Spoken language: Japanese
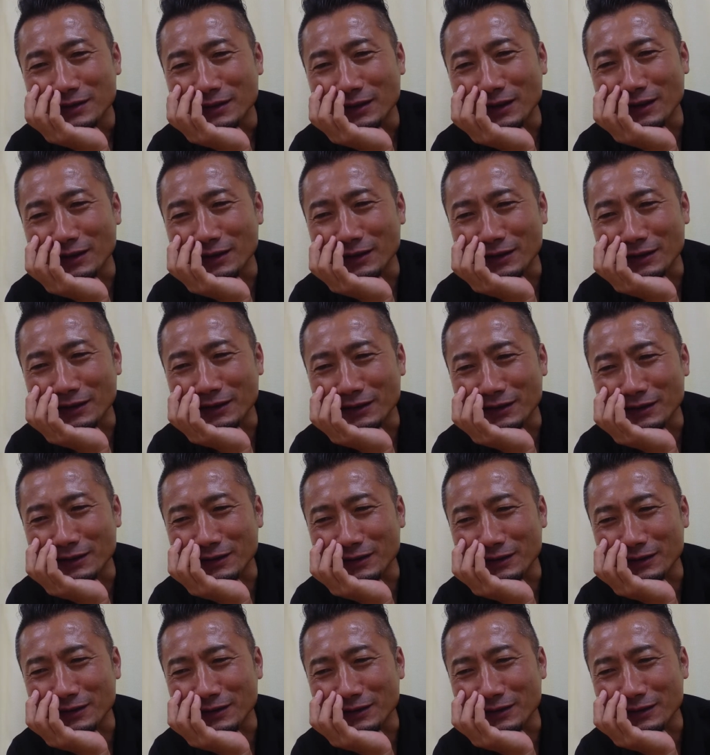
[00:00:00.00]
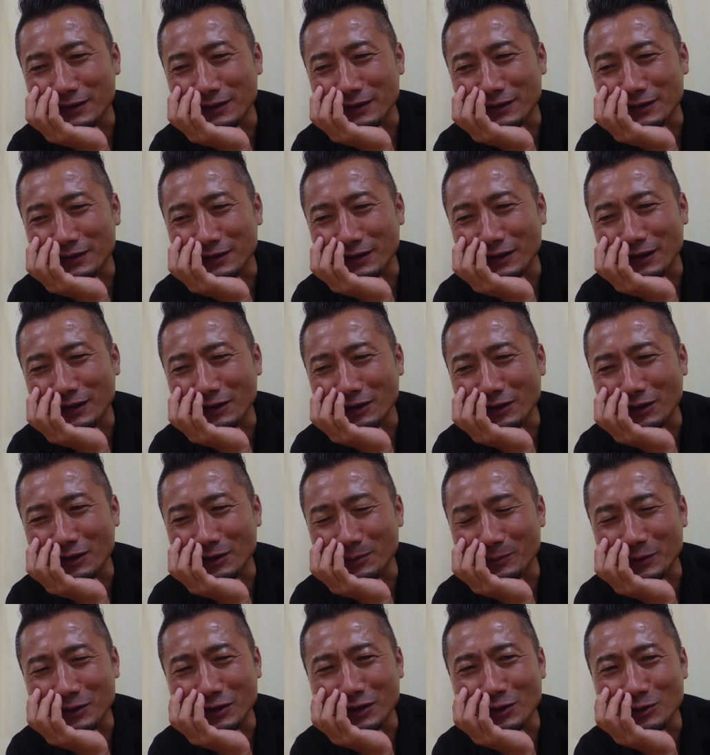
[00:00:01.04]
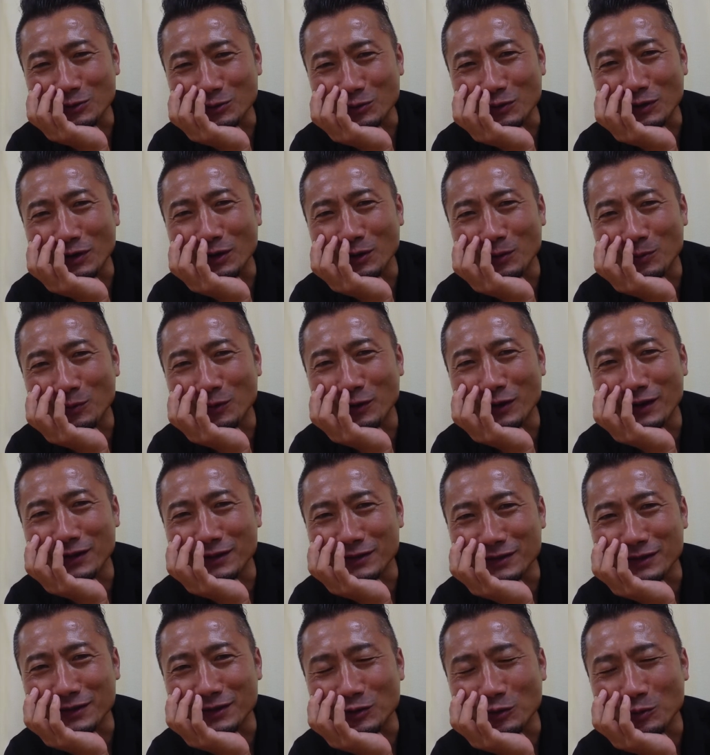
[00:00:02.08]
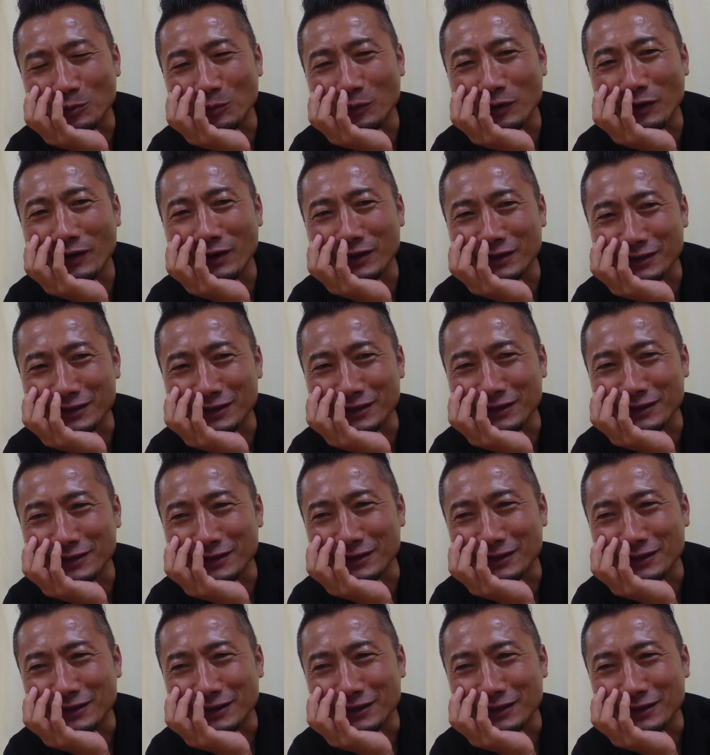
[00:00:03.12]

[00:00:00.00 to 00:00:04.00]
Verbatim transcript: えー、誰かが見てるとは思わん思わんし